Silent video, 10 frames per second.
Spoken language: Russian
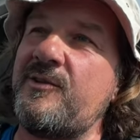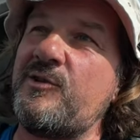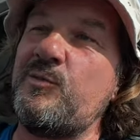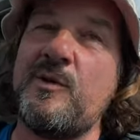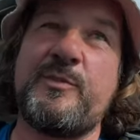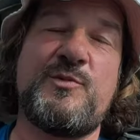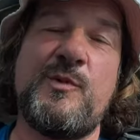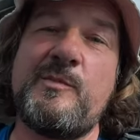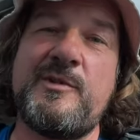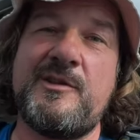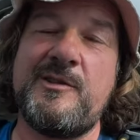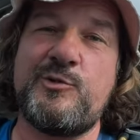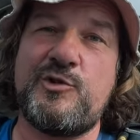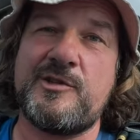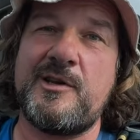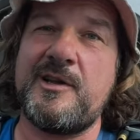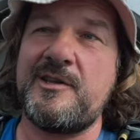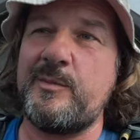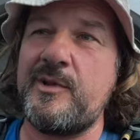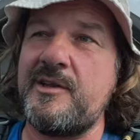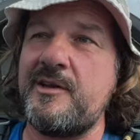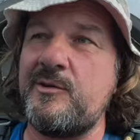я думаю, почему мне не научиться летать на планере?